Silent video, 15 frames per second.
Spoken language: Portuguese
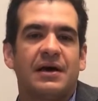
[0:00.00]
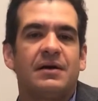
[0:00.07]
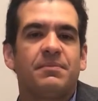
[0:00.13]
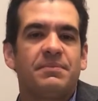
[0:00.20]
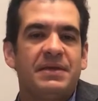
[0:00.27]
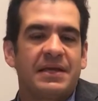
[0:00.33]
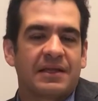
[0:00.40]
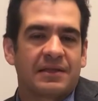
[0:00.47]

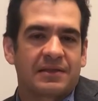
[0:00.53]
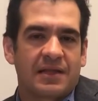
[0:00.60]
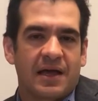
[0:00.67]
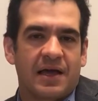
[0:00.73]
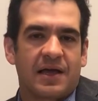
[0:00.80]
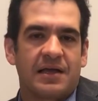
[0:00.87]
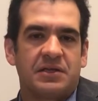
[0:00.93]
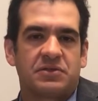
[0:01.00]

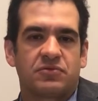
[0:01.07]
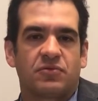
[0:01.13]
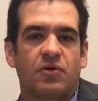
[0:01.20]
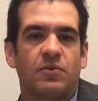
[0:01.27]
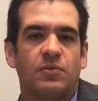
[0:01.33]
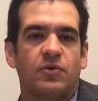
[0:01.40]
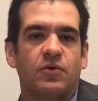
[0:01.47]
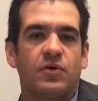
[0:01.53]
ambientais
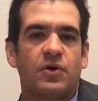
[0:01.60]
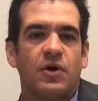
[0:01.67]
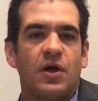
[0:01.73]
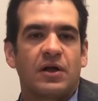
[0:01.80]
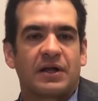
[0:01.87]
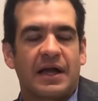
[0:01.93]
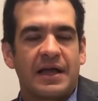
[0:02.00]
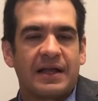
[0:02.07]
como
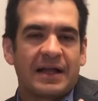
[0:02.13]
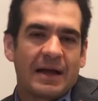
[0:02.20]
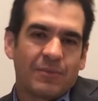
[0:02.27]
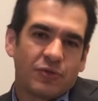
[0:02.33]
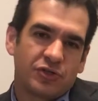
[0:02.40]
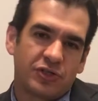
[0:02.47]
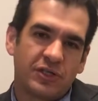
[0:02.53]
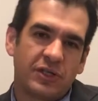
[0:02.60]
carregar a
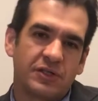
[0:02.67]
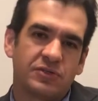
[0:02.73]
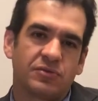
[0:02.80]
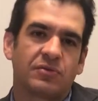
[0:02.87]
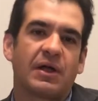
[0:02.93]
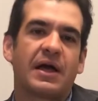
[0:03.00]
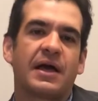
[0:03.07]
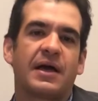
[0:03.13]
mochila de
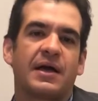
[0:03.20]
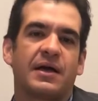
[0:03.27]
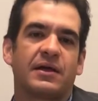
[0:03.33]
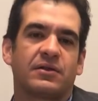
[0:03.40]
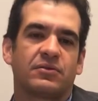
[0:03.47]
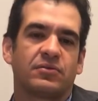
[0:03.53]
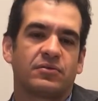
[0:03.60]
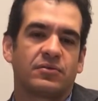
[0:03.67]
um
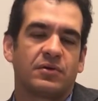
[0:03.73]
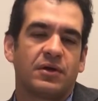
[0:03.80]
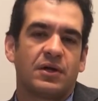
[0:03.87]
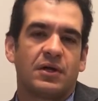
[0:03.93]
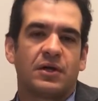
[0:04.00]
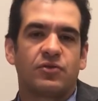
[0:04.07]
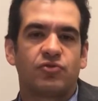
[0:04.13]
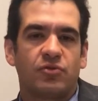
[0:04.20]
lado,
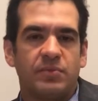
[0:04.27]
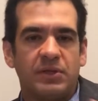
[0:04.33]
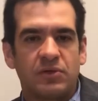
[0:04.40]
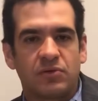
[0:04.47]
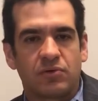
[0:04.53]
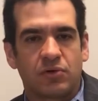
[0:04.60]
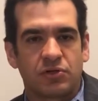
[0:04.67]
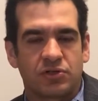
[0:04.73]
dormir
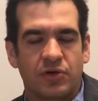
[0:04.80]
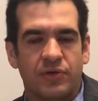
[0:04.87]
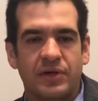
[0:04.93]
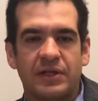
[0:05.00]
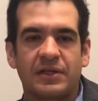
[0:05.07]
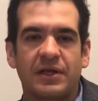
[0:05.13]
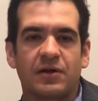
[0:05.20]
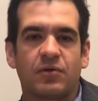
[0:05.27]
num colchão
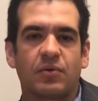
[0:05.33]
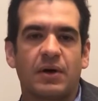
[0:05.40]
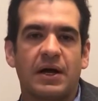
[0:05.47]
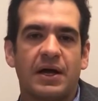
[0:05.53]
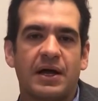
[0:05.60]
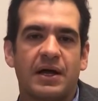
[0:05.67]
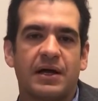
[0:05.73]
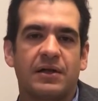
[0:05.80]

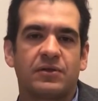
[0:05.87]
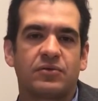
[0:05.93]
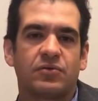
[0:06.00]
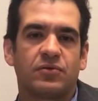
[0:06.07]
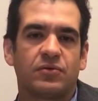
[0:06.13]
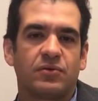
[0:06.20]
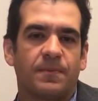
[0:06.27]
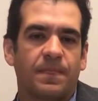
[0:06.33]

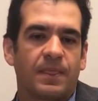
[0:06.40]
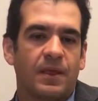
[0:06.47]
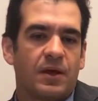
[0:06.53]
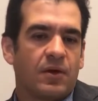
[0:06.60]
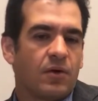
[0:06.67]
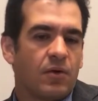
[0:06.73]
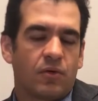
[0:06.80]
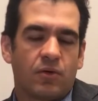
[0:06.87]
inadequado
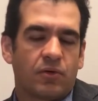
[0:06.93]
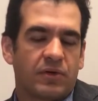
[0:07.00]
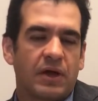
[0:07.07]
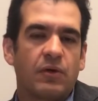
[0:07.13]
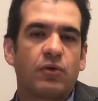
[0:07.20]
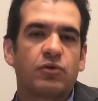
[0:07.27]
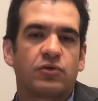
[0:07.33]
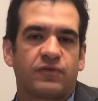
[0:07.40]
ou
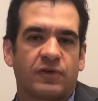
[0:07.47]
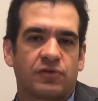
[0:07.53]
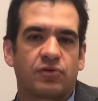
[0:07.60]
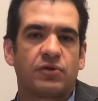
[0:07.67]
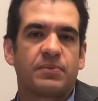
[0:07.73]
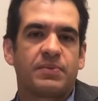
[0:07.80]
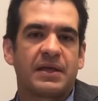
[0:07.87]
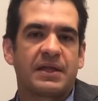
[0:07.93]
qualquer outro
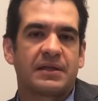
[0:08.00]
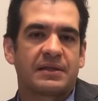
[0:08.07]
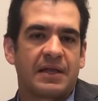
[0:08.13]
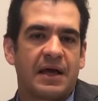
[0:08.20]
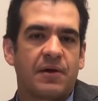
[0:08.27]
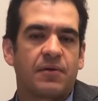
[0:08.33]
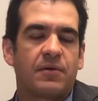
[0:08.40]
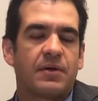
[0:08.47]
fator
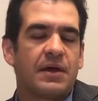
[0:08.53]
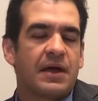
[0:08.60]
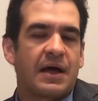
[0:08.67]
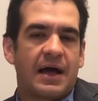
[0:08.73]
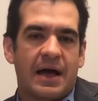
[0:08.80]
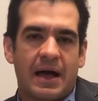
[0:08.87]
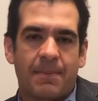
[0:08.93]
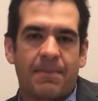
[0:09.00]
ambiental
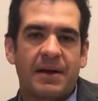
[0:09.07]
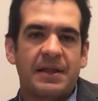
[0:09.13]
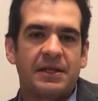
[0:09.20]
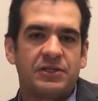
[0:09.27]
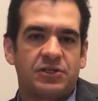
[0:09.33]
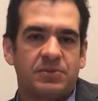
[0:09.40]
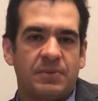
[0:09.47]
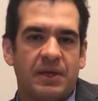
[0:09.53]

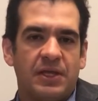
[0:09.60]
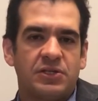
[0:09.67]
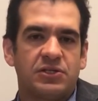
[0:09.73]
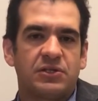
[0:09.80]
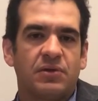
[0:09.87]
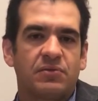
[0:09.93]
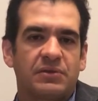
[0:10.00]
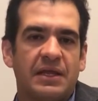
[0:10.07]

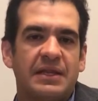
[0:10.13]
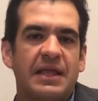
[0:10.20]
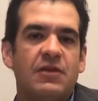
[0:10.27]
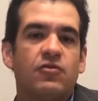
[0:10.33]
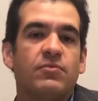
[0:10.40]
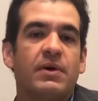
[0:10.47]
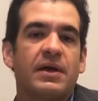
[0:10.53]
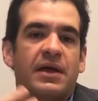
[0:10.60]
aparentemente não tem
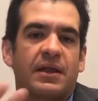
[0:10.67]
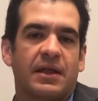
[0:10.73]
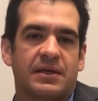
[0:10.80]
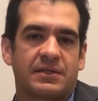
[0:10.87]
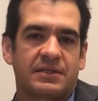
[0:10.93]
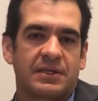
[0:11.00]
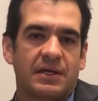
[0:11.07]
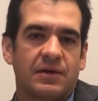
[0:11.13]
nenhuma
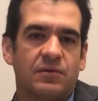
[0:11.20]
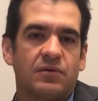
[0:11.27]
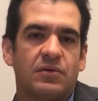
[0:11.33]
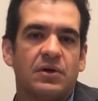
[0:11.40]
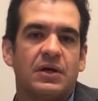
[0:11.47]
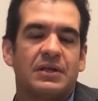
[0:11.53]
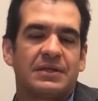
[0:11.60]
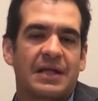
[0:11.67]
relação
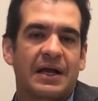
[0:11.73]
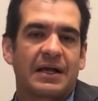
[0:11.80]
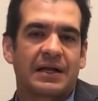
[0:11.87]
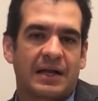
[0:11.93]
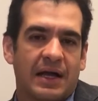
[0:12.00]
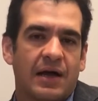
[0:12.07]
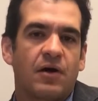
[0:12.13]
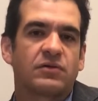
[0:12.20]
na
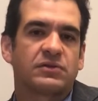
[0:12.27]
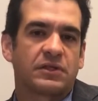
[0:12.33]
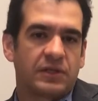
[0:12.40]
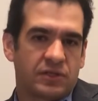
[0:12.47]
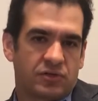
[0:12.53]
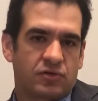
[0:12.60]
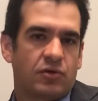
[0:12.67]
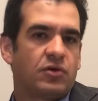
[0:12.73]
causa da
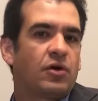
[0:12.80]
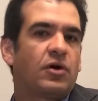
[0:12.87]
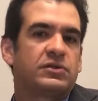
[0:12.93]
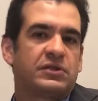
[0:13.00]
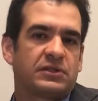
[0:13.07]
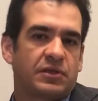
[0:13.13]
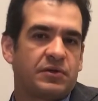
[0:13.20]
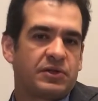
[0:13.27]

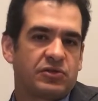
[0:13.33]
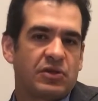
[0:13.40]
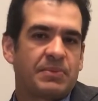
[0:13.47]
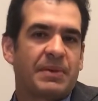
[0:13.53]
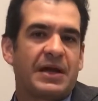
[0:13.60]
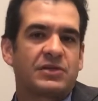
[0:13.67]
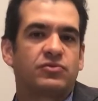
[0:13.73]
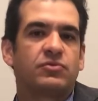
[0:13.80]
escoliose. Então isso é
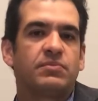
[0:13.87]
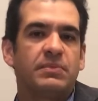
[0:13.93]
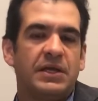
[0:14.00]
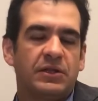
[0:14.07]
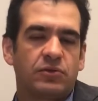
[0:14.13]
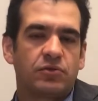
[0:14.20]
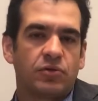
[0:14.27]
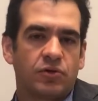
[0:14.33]
mais um
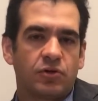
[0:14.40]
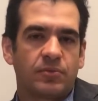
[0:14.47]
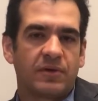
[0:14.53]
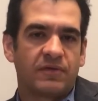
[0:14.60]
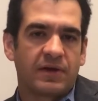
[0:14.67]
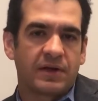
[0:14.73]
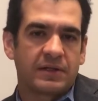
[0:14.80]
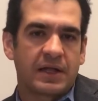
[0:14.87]
mito do que
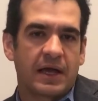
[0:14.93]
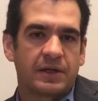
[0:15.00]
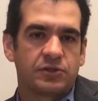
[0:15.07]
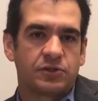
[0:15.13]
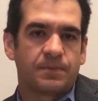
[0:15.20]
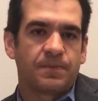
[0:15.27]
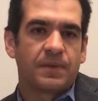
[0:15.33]
uma verdade.